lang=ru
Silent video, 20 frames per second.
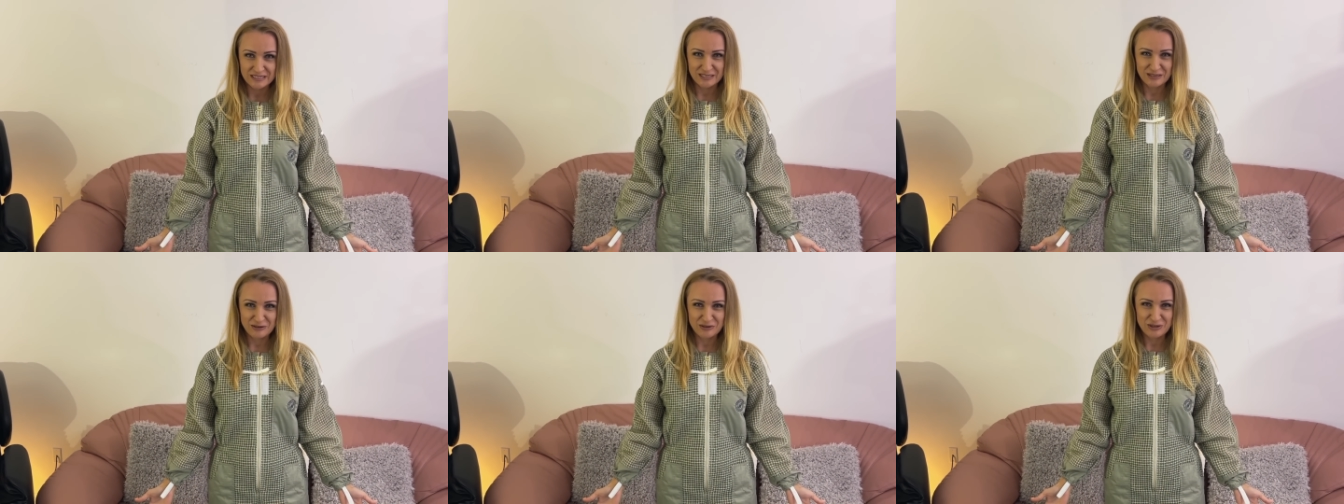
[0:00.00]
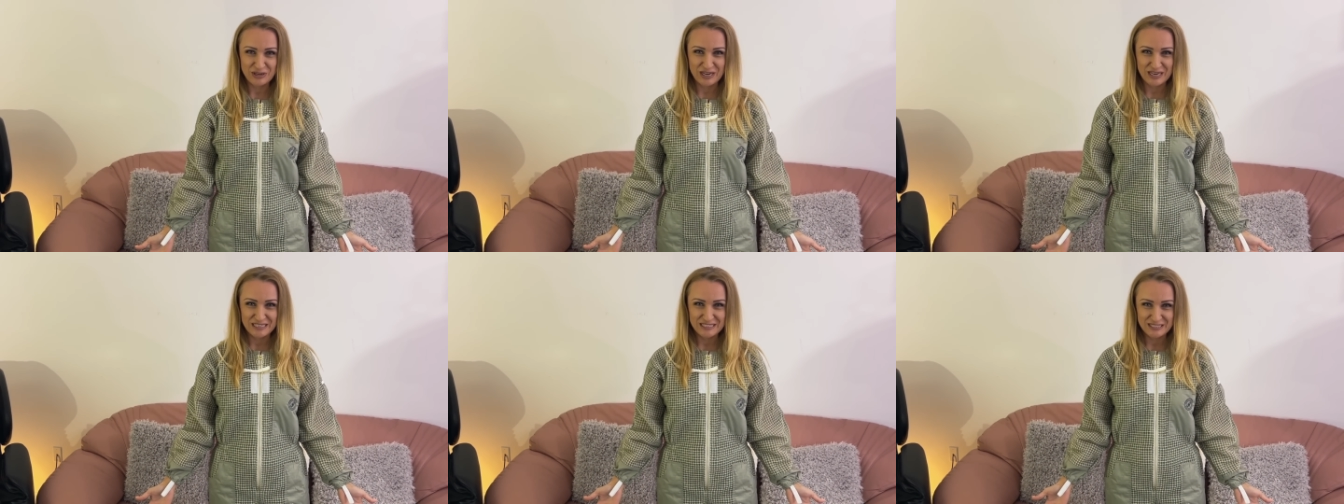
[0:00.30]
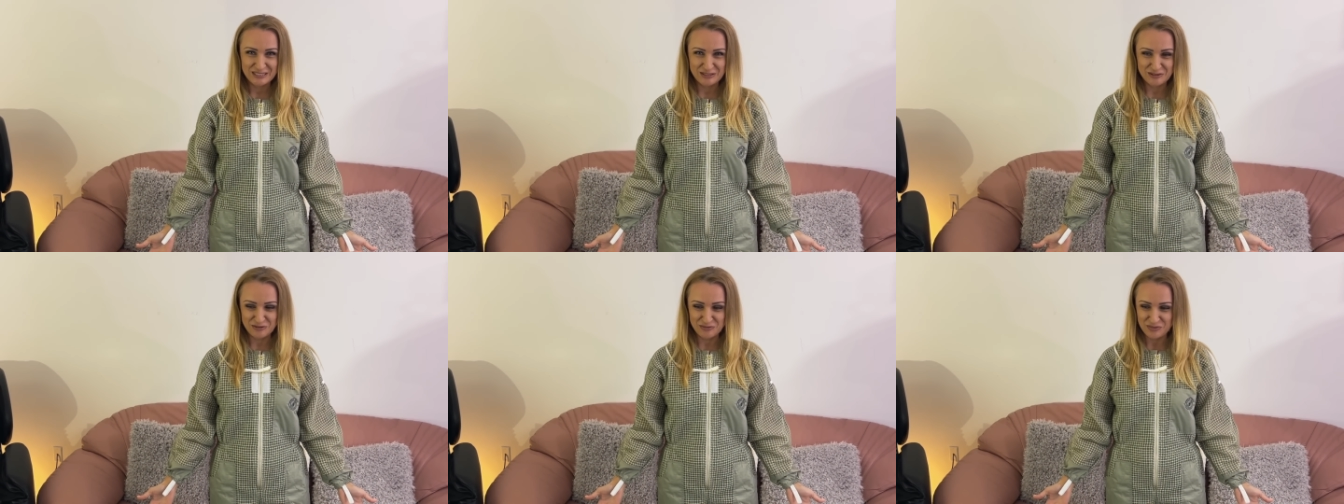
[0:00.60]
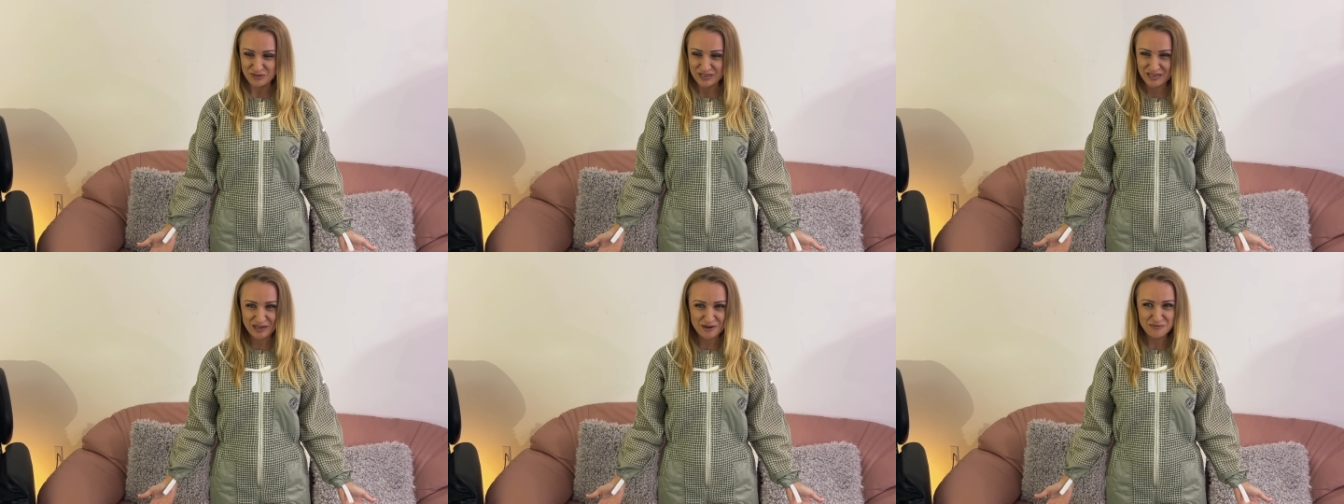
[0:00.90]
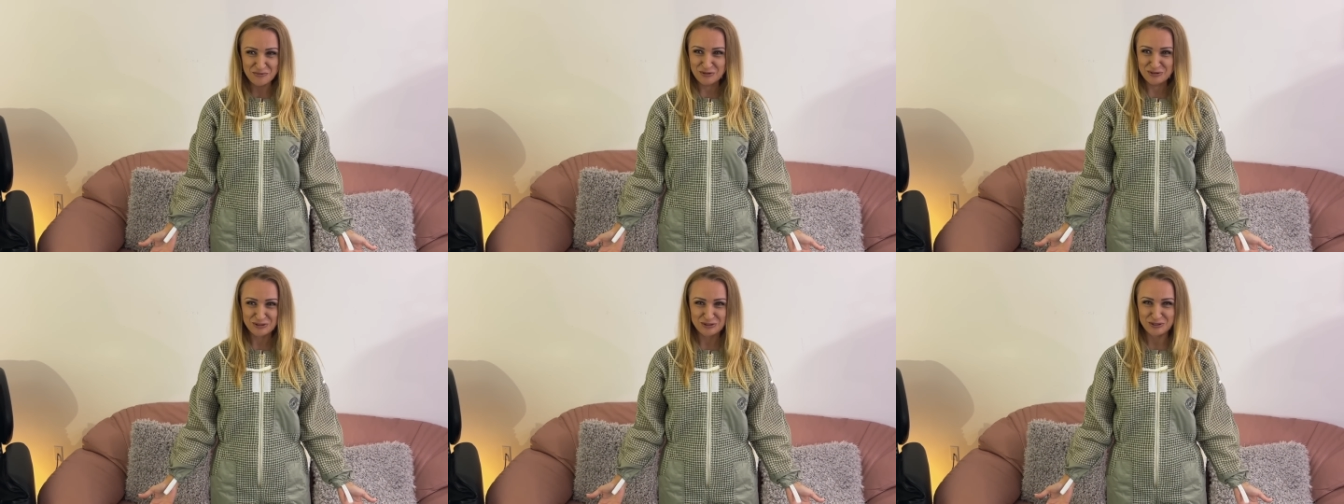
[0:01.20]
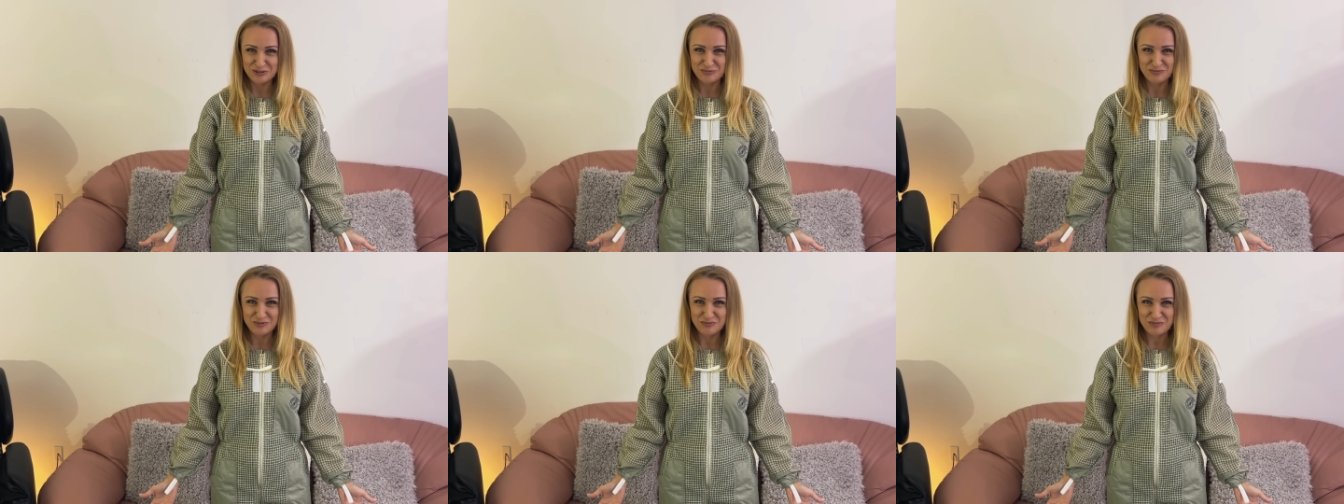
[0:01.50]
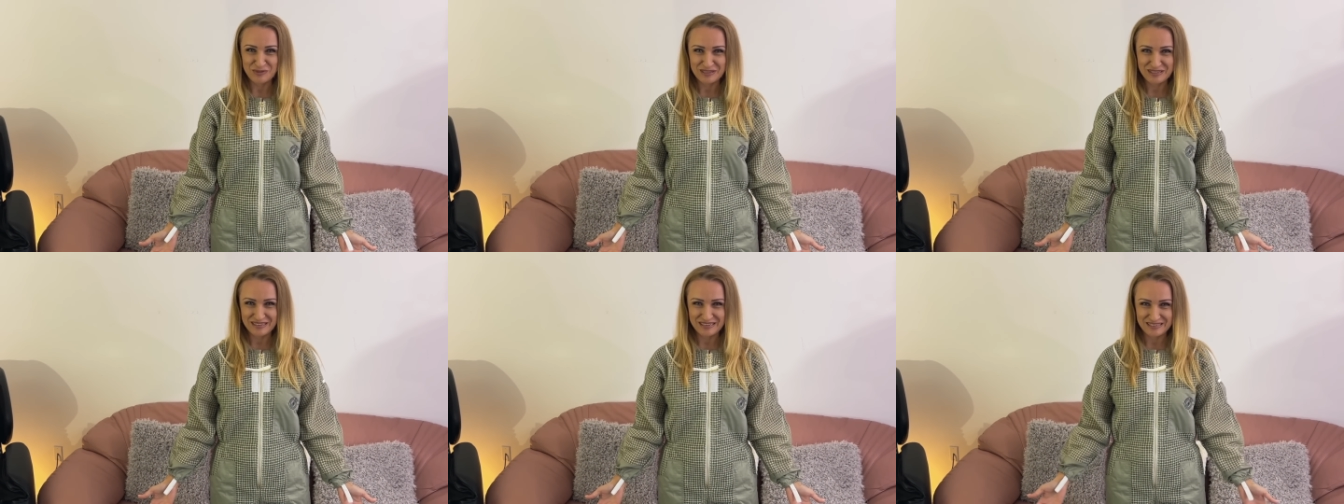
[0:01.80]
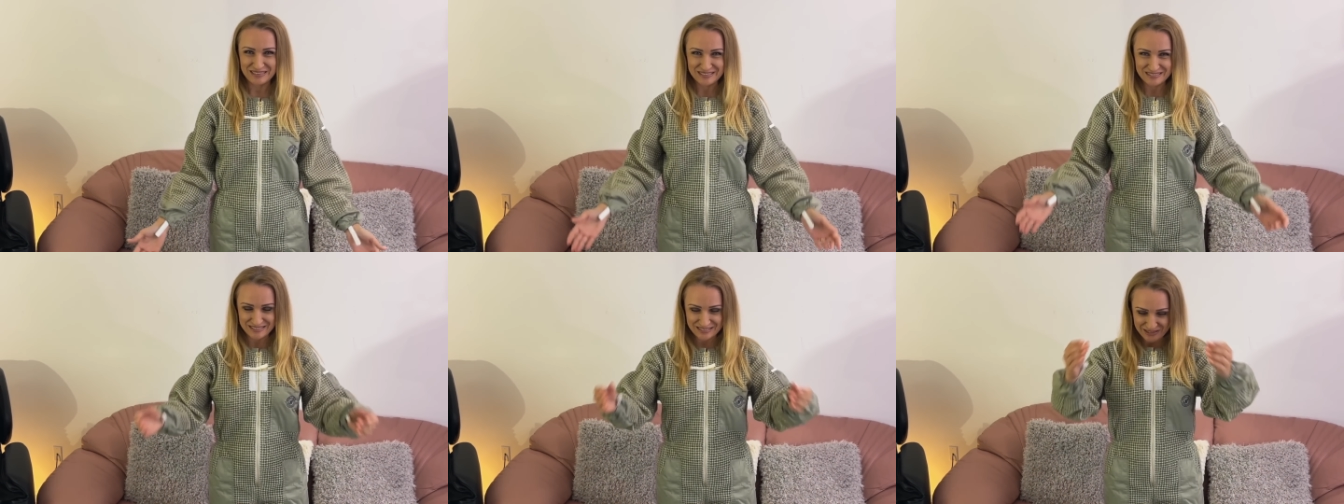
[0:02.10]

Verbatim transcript: такой костюм? Никому еще не попадался.